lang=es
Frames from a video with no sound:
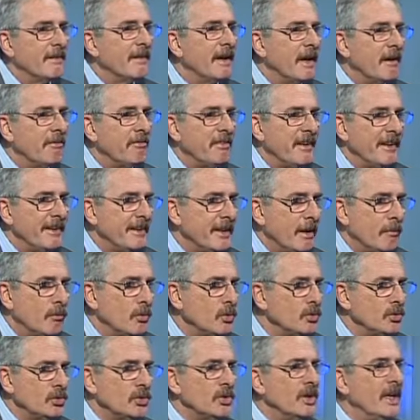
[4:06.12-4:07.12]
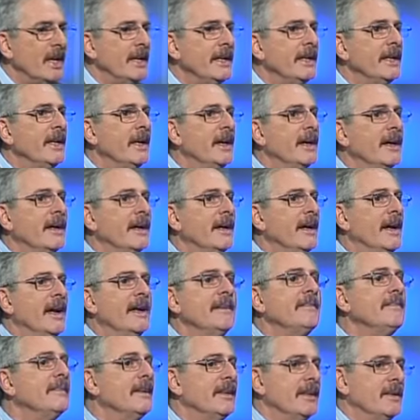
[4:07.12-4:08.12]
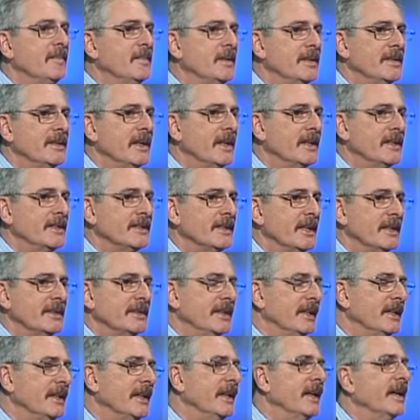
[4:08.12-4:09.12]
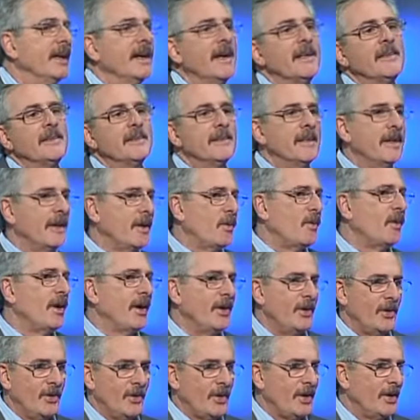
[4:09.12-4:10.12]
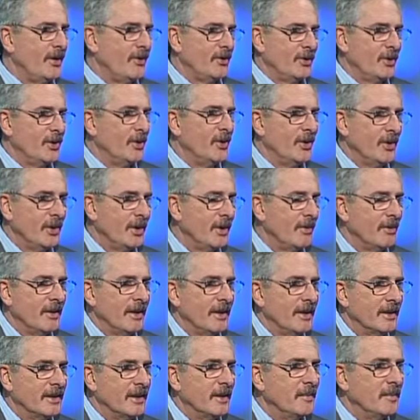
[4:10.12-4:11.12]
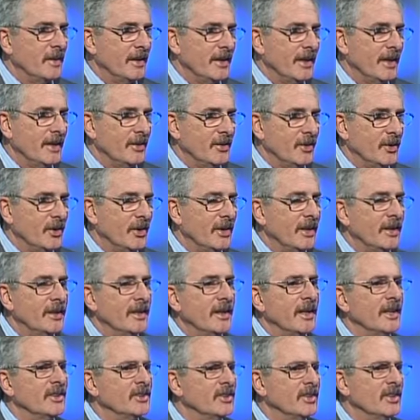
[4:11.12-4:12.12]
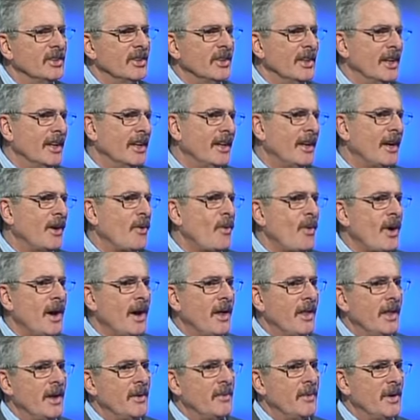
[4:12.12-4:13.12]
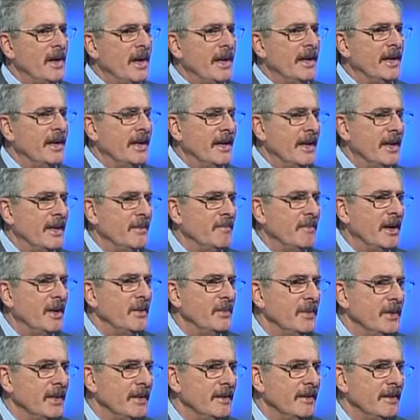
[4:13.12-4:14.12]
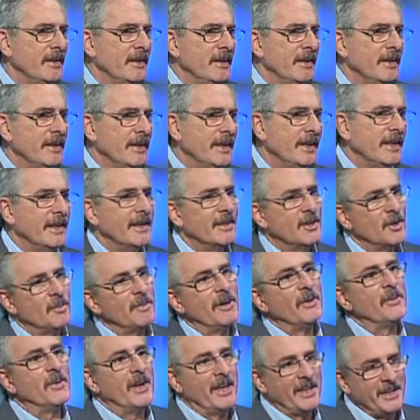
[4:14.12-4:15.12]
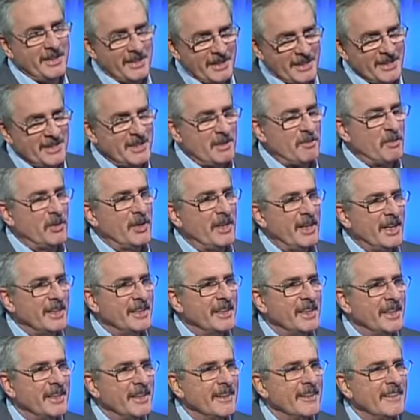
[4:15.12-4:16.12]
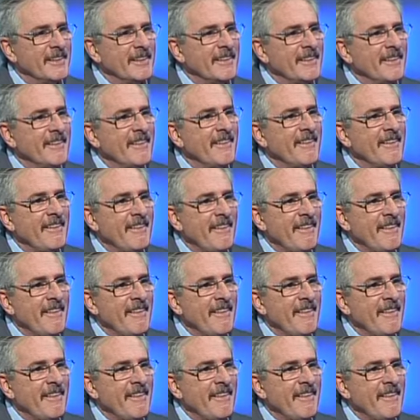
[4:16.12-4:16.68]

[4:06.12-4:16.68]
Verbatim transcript: ¿afecta mucho la liga que antes de empezar ya se diga que hay tres cuadros que son los que van a estar peleando? En este caso creo que Aguada, Ebraica y Malvin, que toman una distancia muy grande. Yo no hiciste un